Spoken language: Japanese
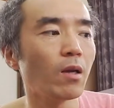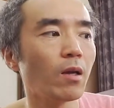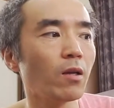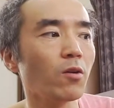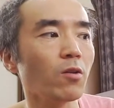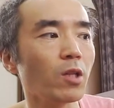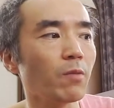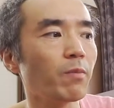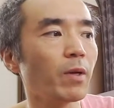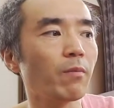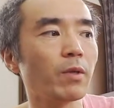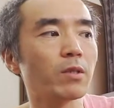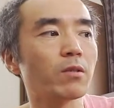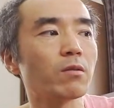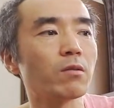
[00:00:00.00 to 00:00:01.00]
えー、今日の1
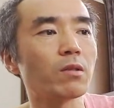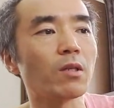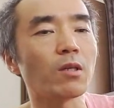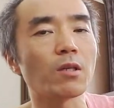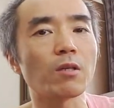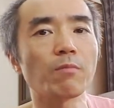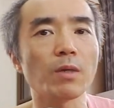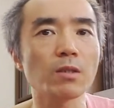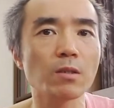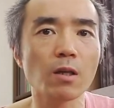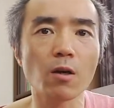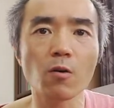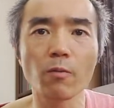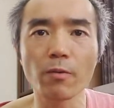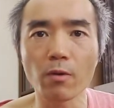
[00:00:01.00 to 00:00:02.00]
杯目作っていきます
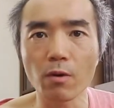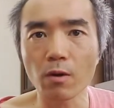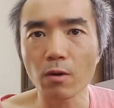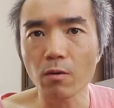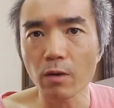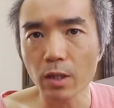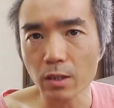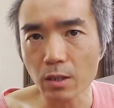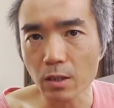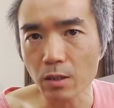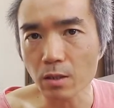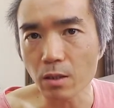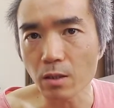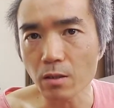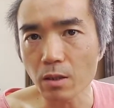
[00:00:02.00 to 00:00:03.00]
カゴムのこれ
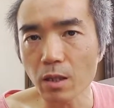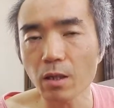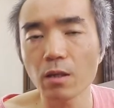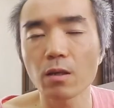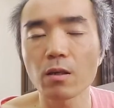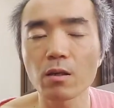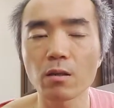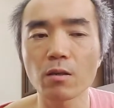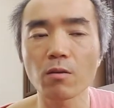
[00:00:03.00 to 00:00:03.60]
1ですね